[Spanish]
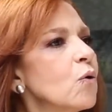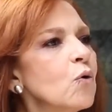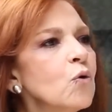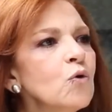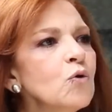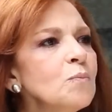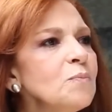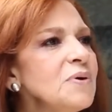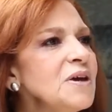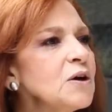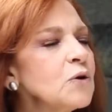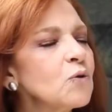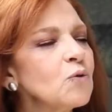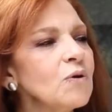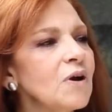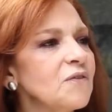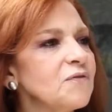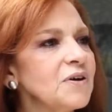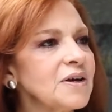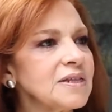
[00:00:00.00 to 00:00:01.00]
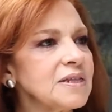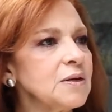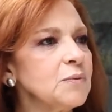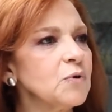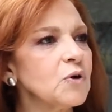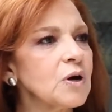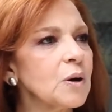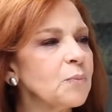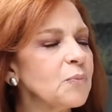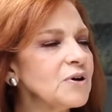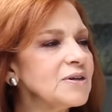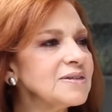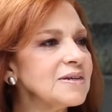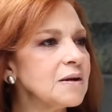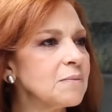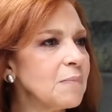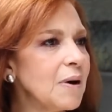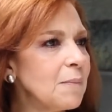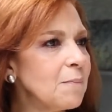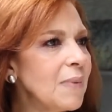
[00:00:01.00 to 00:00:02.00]
un vínculo afectivo que puede
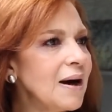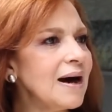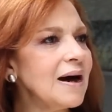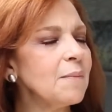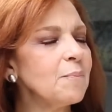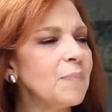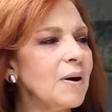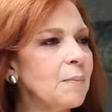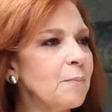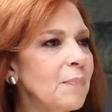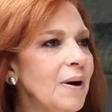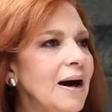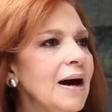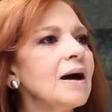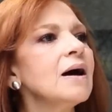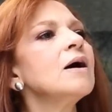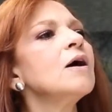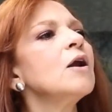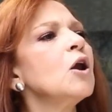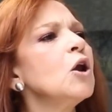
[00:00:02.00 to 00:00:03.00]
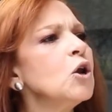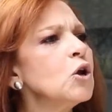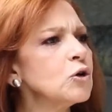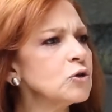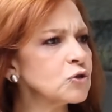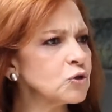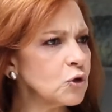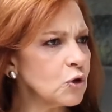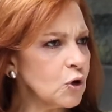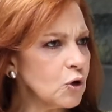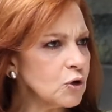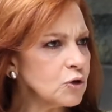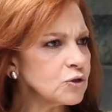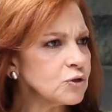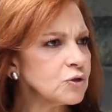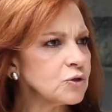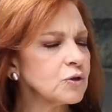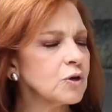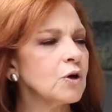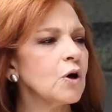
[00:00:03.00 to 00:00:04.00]
ser mamá, papá, los
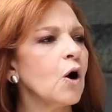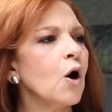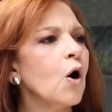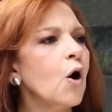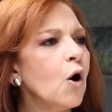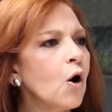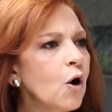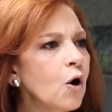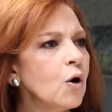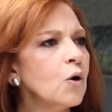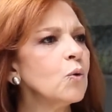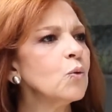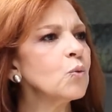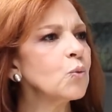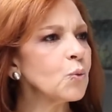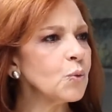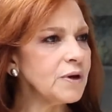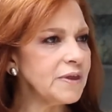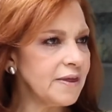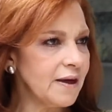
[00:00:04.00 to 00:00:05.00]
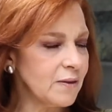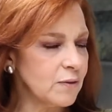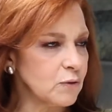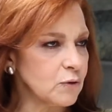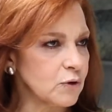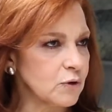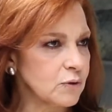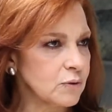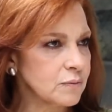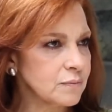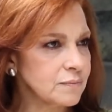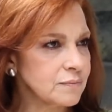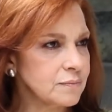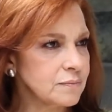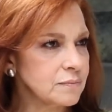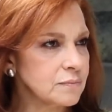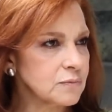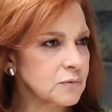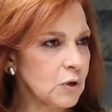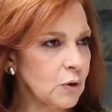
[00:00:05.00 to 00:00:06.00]
dos o un cuidador. Ok.
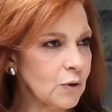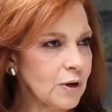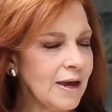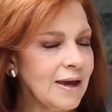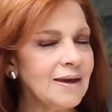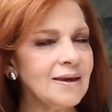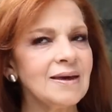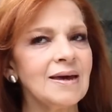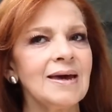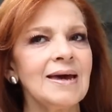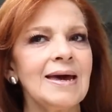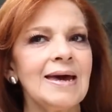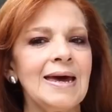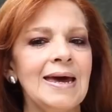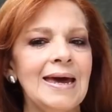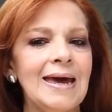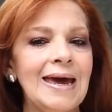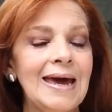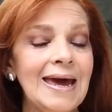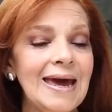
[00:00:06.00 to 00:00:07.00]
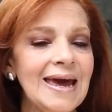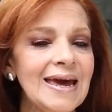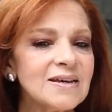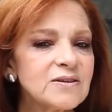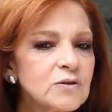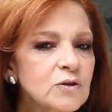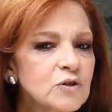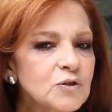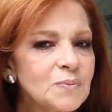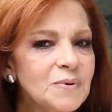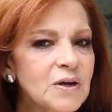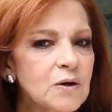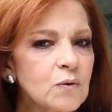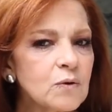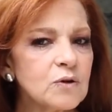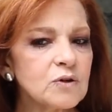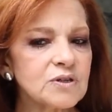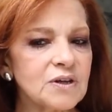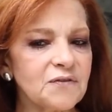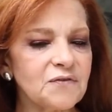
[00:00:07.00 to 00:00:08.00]
Ok esos
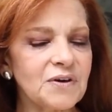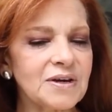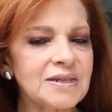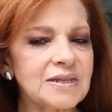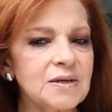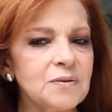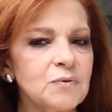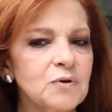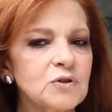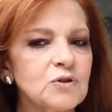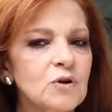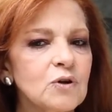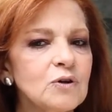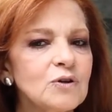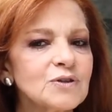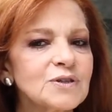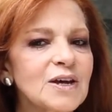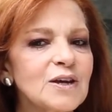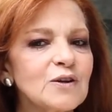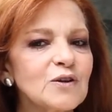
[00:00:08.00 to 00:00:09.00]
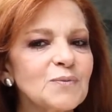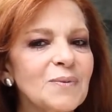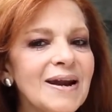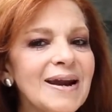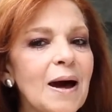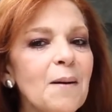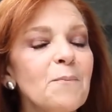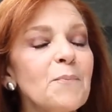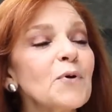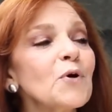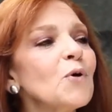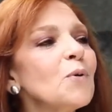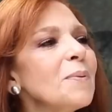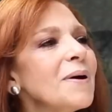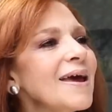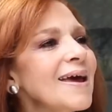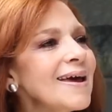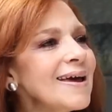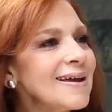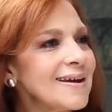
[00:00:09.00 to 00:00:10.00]
vínculos afectivos son los que nos van a
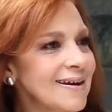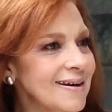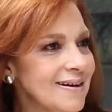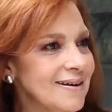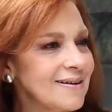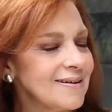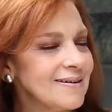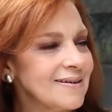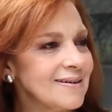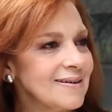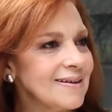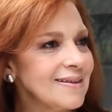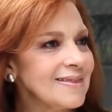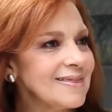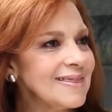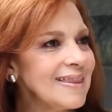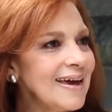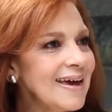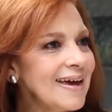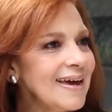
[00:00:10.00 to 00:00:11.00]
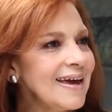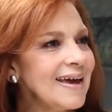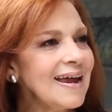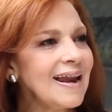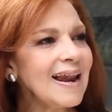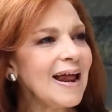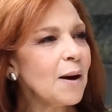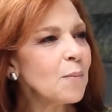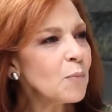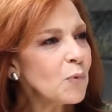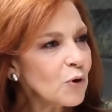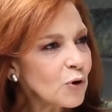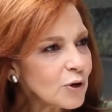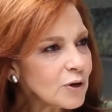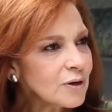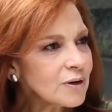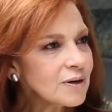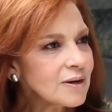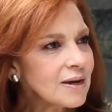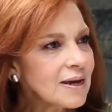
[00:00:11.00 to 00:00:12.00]
proveer del amor
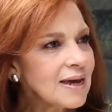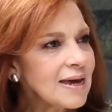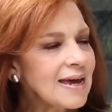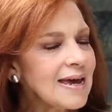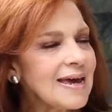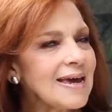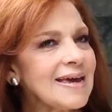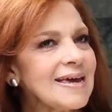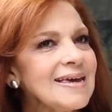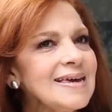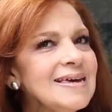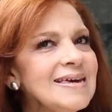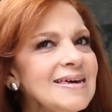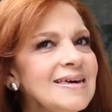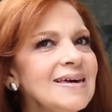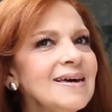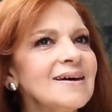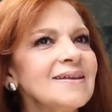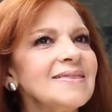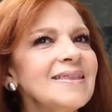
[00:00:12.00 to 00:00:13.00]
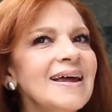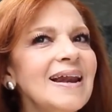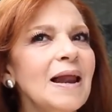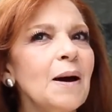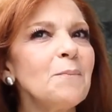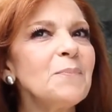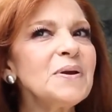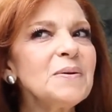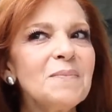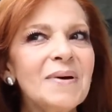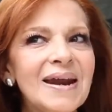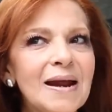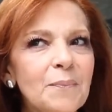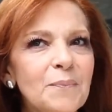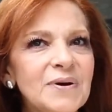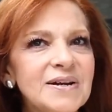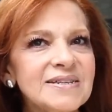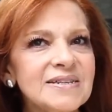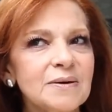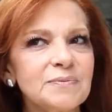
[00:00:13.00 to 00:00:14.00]
y de la primera
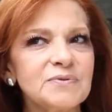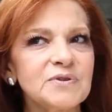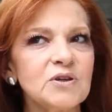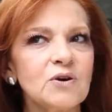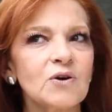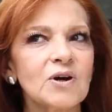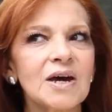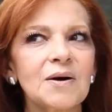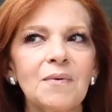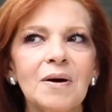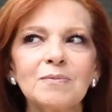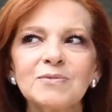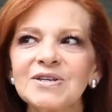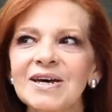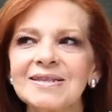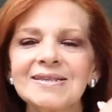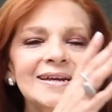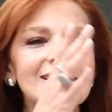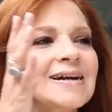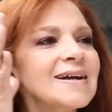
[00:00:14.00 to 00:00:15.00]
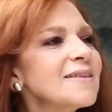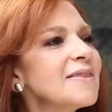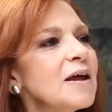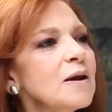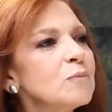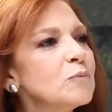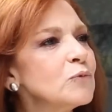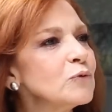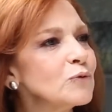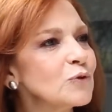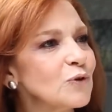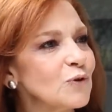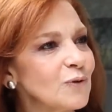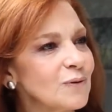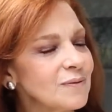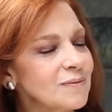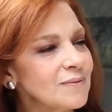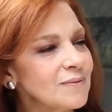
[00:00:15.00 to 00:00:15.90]
percepción que vamos a tener del mundo.